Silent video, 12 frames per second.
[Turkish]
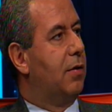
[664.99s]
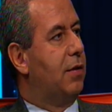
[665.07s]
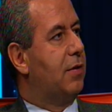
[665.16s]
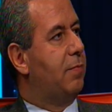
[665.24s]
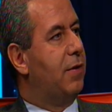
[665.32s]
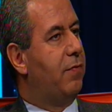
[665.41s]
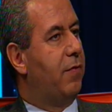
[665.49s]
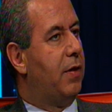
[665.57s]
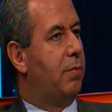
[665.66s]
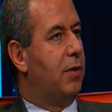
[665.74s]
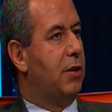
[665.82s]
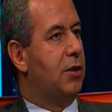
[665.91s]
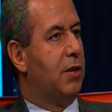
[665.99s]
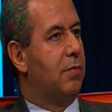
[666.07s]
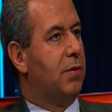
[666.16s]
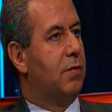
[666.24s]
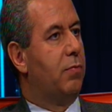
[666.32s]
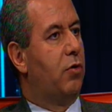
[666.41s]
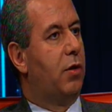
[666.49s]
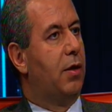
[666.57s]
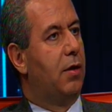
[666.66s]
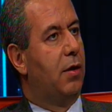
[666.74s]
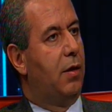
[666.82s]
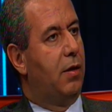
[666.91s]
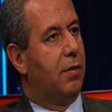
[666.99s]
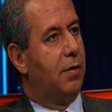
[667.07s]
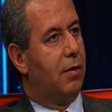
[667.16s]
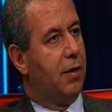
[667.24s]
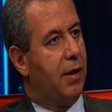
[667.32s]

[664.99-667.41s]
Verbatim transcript: ismini verebileceğimiz böyle e,